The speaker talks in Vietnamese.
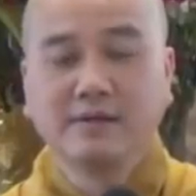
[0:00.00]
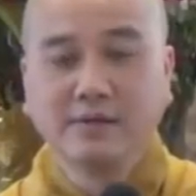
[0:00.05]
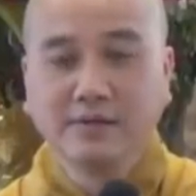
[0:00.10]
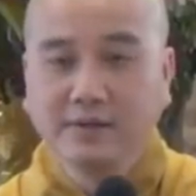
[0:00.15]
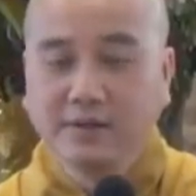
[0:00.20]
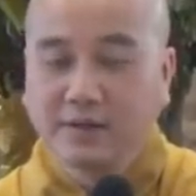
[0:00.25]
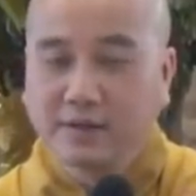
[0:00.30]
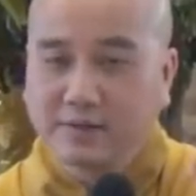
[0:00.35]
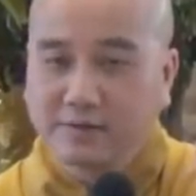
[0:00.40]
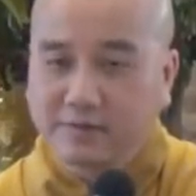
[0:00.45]

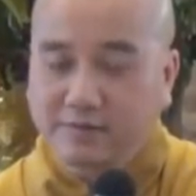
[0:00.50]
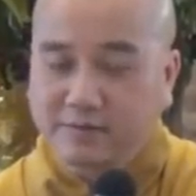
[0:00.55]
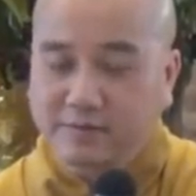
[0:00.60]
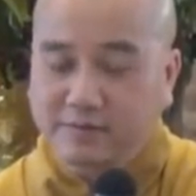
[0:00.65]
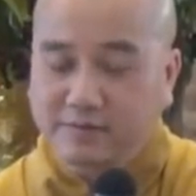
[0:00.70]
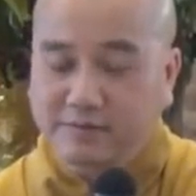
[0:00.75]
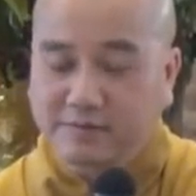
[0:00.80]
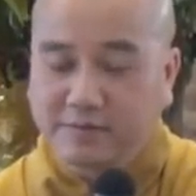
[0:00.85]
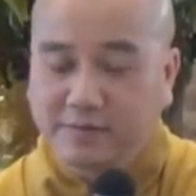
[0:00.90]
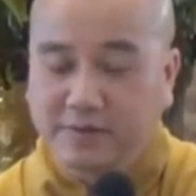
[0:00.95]
vừa
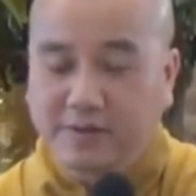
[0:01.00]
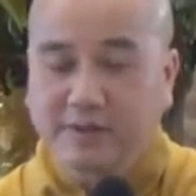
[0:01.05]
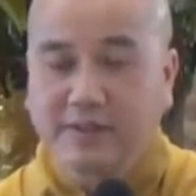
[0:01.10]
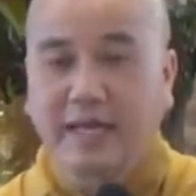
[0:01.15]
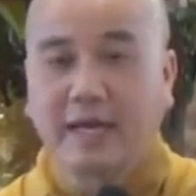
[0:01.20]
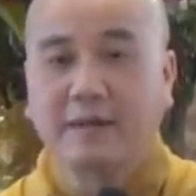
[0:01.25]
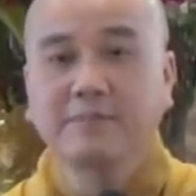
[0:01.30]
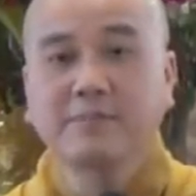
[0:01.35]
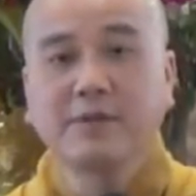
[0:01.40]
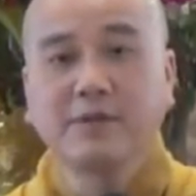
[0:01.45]
vừa
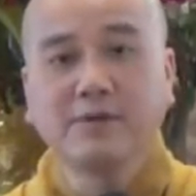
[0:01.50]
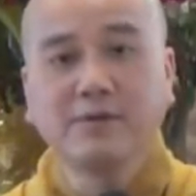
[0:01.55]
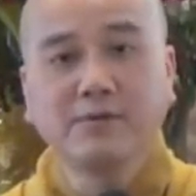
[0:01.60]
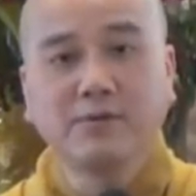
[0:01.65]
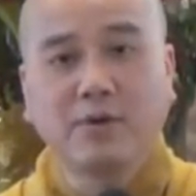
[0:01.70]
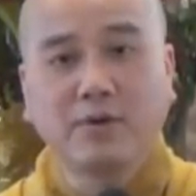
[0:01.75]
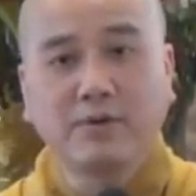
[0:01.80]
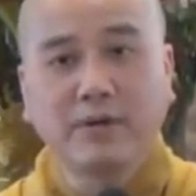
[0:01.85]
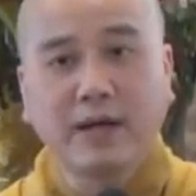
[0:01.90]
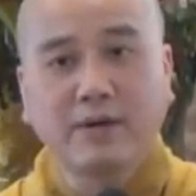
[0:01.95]
giảm thiểu
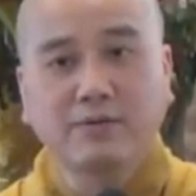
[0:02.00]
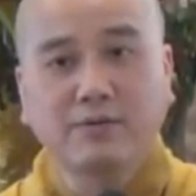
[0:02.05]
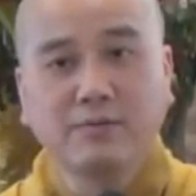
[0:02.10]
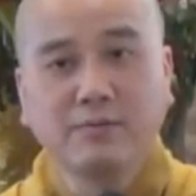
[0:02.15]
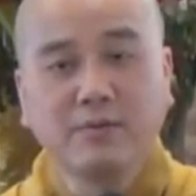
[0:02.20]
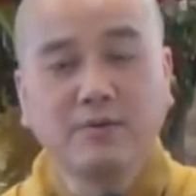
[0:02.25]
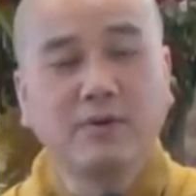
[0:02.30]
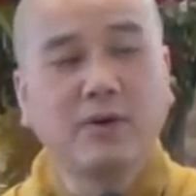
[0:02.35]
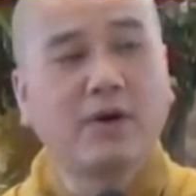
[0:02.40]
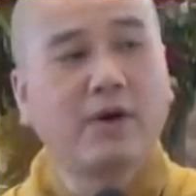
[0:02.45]
khổ đau của
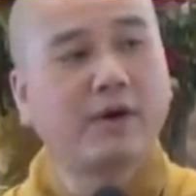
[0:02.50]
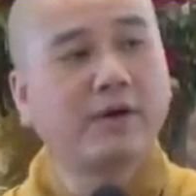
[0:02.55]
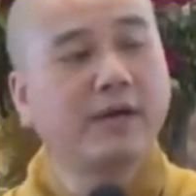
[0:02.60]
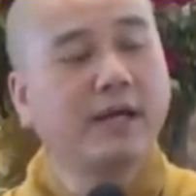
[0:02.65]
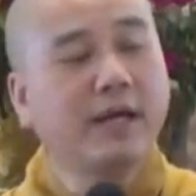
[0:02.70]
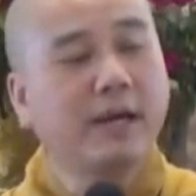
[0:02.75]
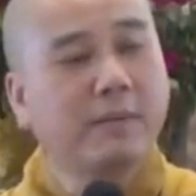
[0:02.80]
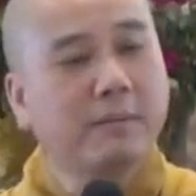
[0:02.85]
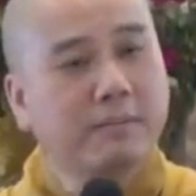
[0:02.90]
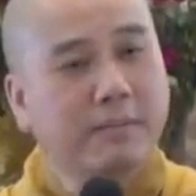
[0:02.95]
muôn loài
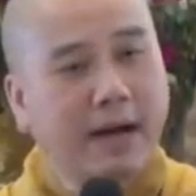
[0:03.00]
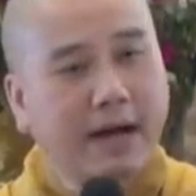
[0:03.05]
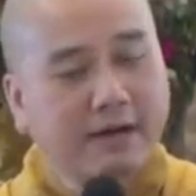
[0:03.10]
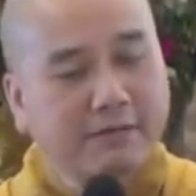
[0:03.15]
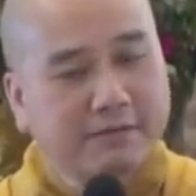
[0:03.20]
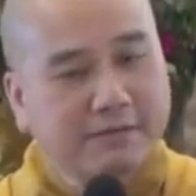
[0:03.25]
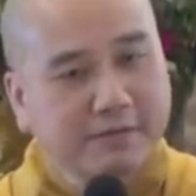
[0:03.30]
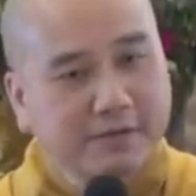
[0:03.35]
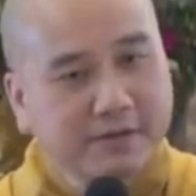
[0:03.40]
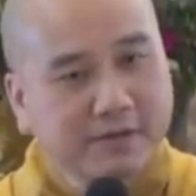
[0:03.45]

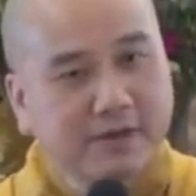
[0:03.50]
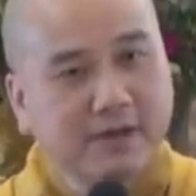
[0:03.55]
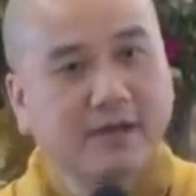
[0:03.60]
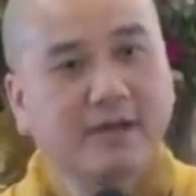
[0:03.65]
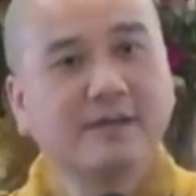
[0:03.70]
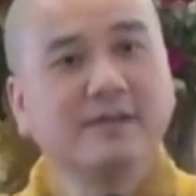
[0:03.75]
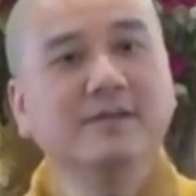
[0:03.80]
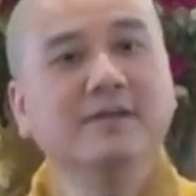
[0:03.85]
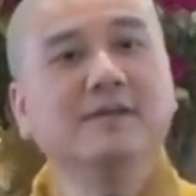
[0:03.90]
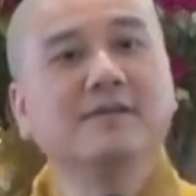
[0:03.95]
mà
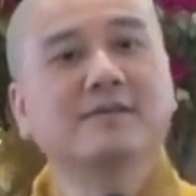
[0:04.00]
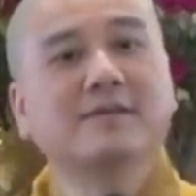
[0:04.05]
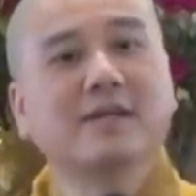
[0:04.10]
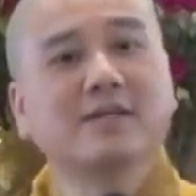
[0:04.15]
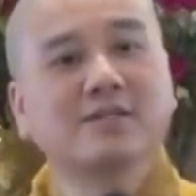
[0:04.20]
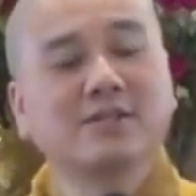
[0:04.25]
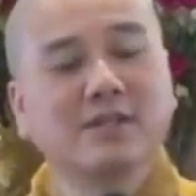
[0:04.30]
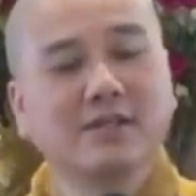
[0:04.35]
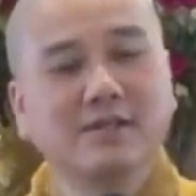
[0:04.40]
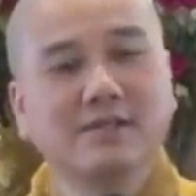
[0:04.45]
vừa được
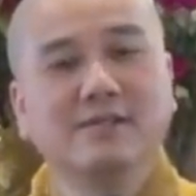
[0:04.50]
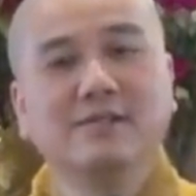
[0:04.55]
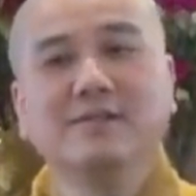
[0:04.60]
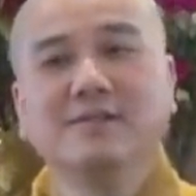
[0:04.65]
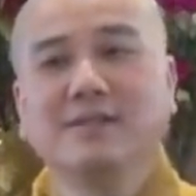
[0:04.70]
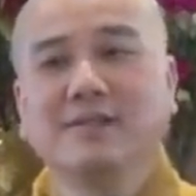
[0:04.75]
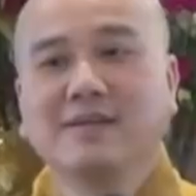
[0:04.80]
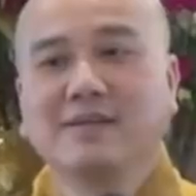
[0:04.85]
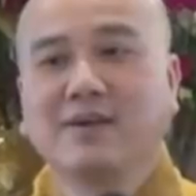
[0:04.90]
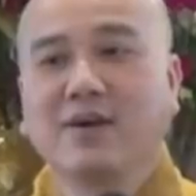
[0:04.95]
cái sự
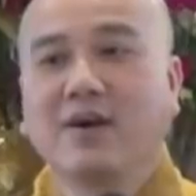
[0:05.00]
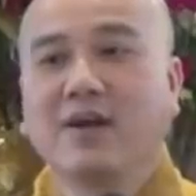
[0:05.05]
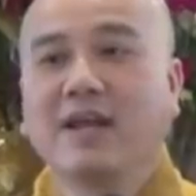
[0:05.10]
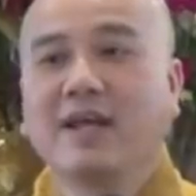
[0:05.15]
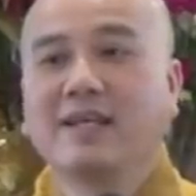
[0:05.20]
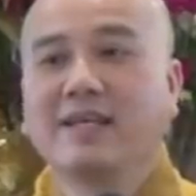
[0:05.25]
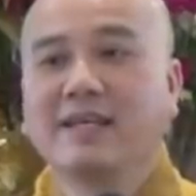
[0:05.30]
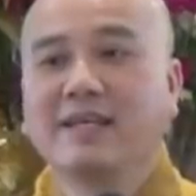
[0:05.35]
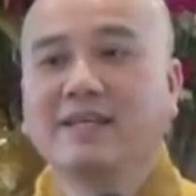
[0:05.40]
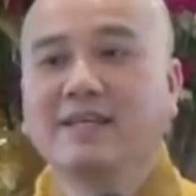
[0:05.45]
gọi
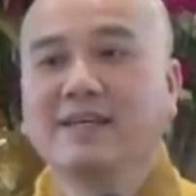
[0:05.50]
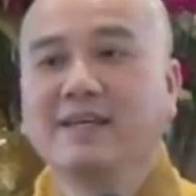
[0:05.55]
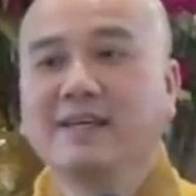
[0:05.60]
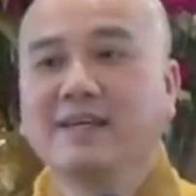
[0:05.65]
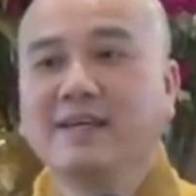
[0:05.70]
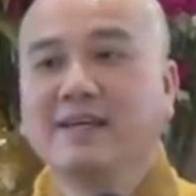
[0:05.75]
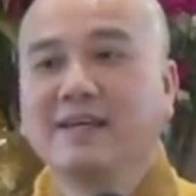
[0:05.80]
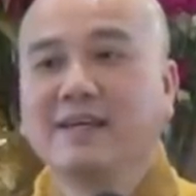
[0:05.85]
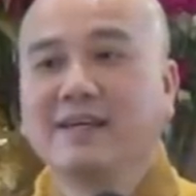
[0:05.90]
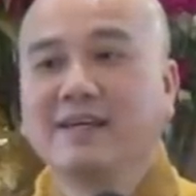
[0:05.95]
là gì
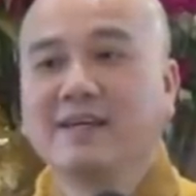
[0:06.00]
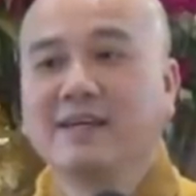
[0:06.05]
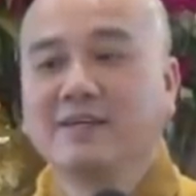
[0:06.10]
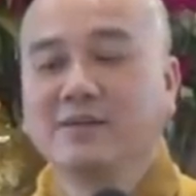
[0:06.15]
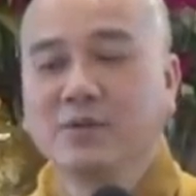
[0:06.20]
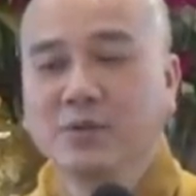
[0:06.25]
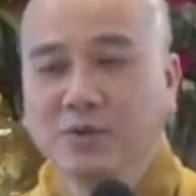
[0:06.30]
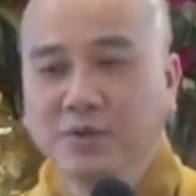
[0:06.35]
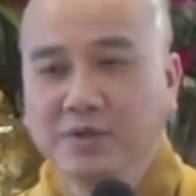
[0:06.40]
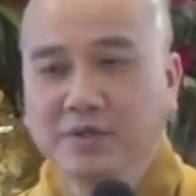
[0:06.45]

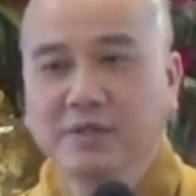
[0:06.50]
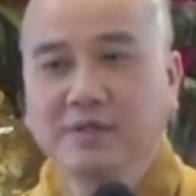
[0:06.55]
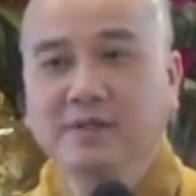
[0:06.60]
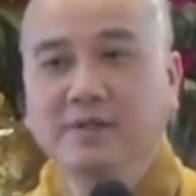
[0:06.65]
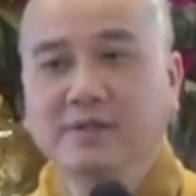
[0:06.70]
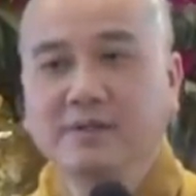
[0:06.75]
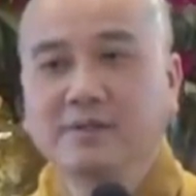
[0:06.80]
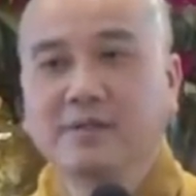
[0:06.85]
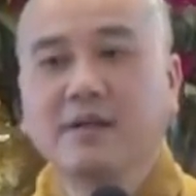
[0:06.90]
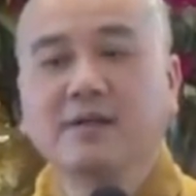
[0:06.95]
nuôi
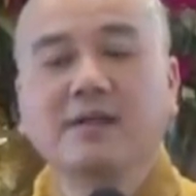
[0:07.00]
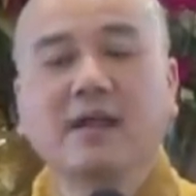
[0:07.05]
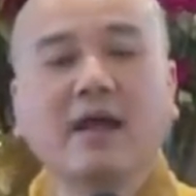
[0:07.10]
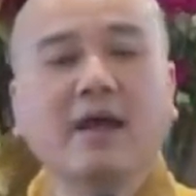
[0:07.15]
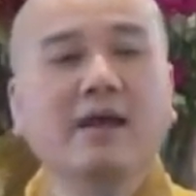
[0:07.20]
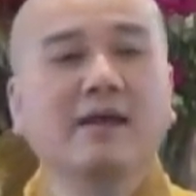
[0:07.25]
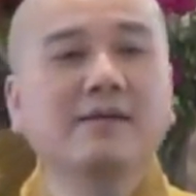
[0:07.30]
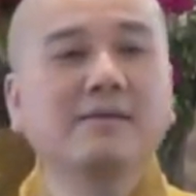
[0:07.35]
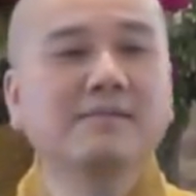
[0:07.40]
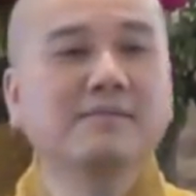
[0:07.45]
dưỡng cơ
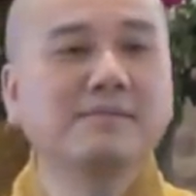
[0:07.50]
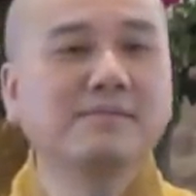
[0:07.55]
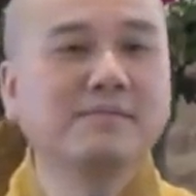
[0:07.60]
thể